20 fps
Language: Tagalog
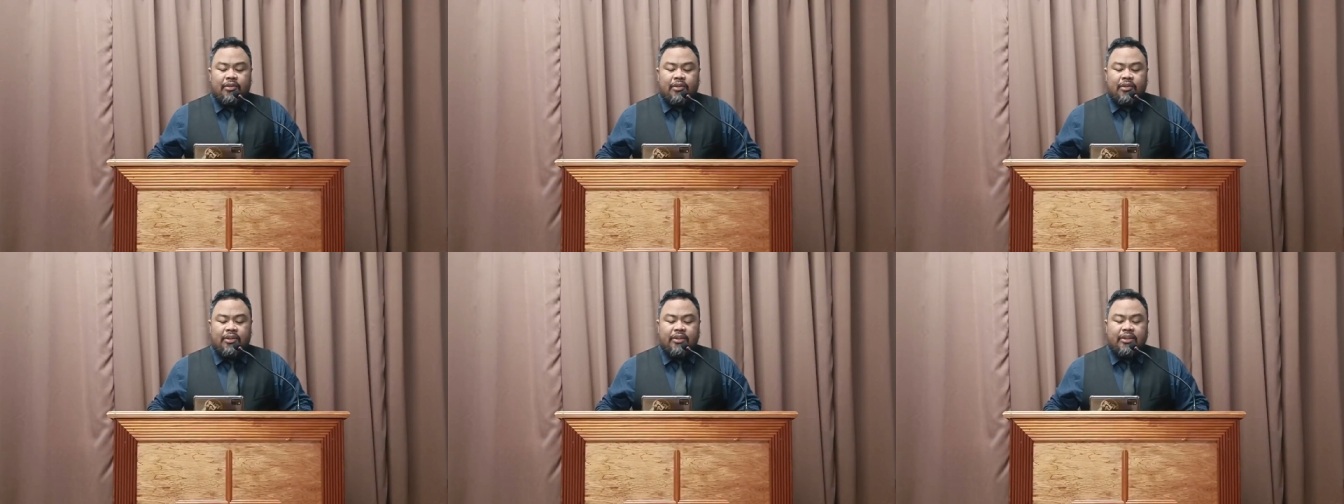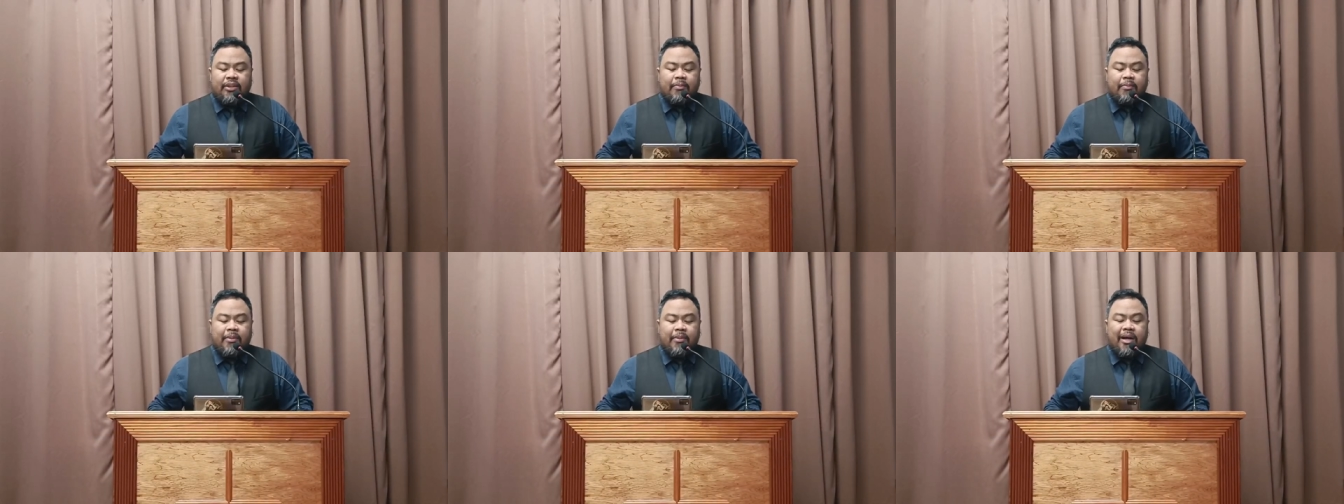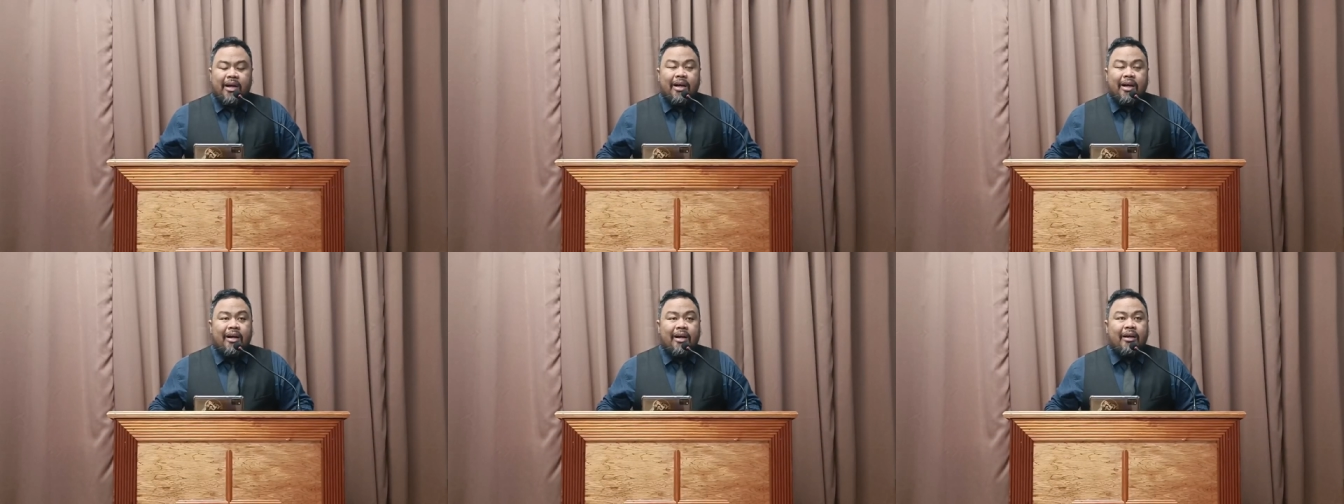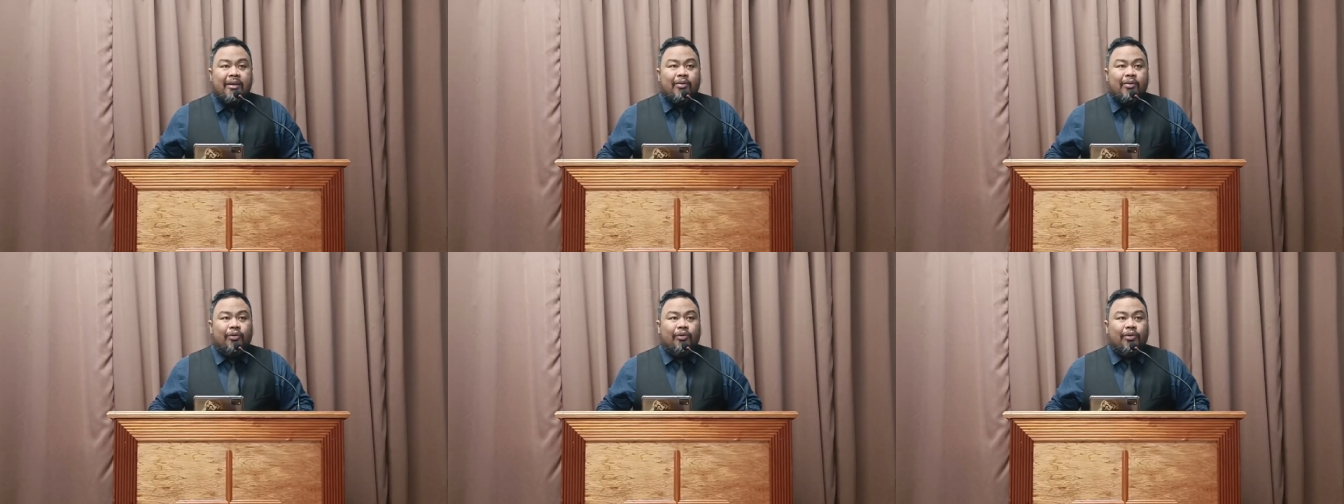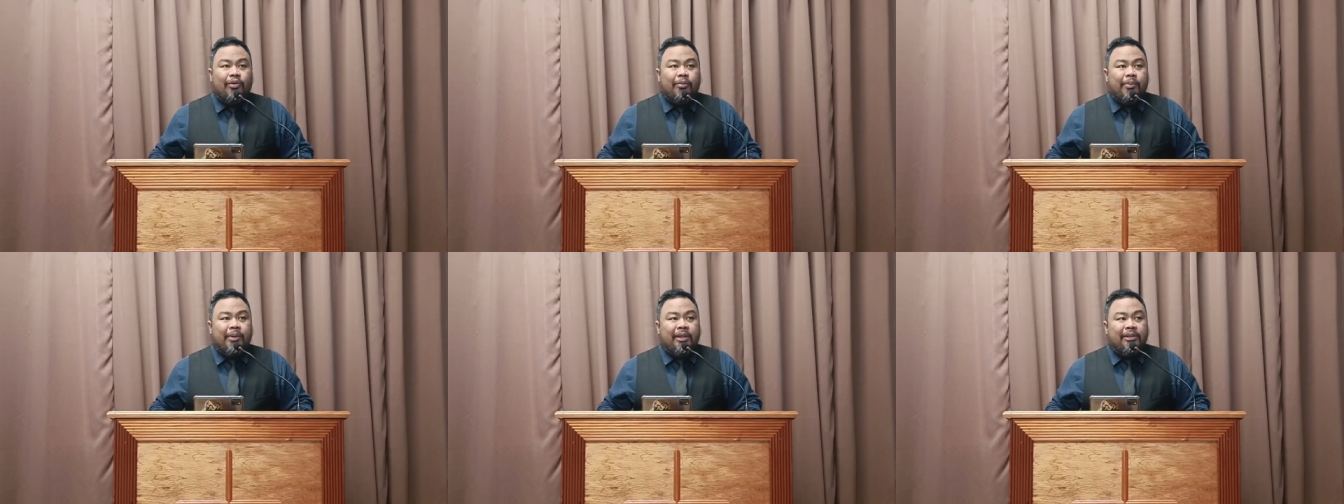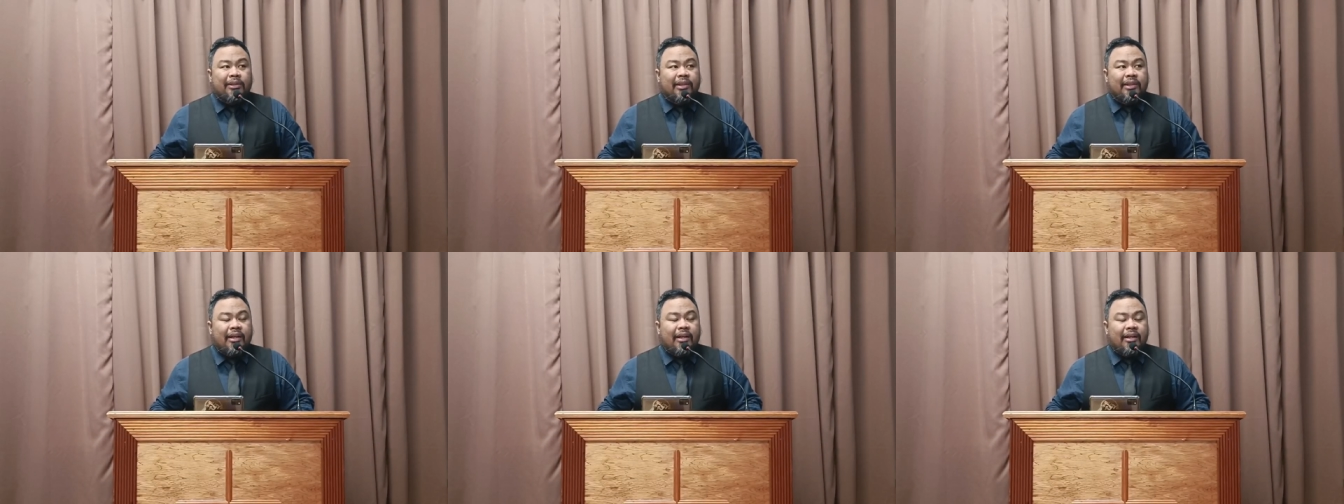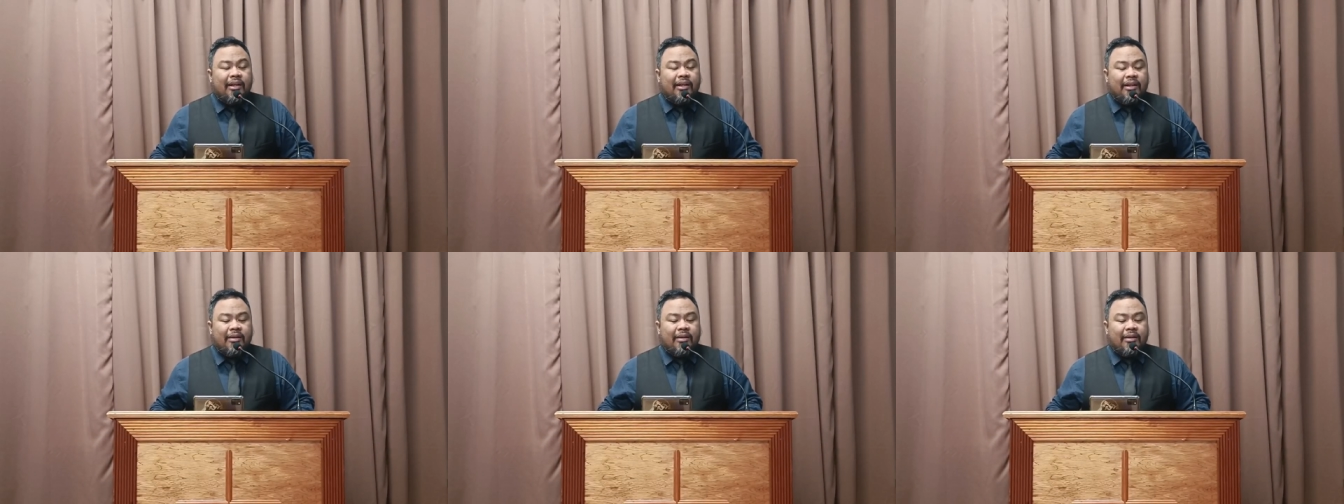isa sa mga controversial
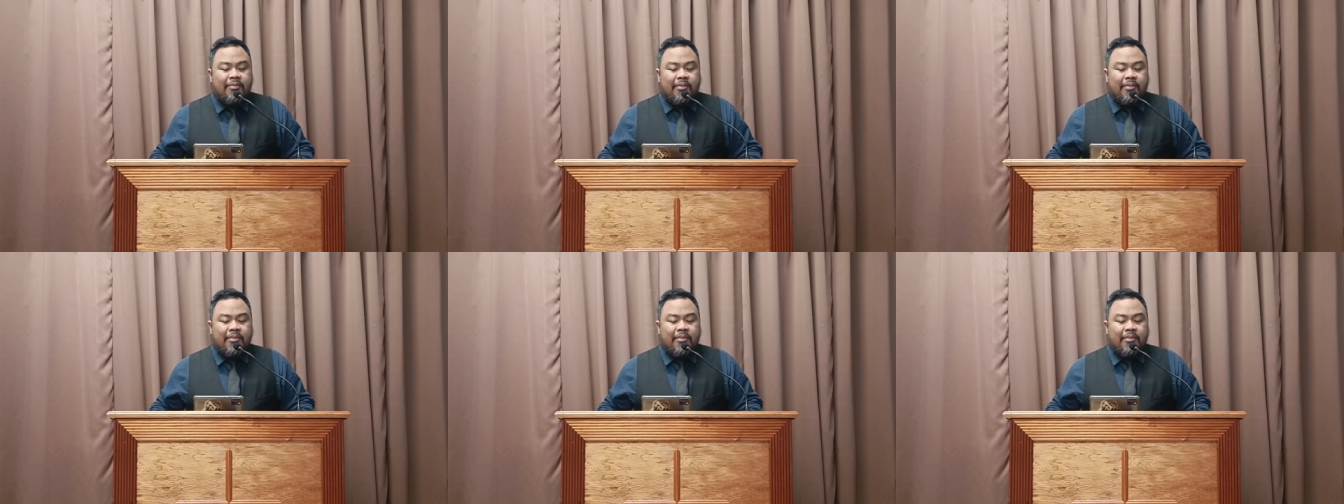na mga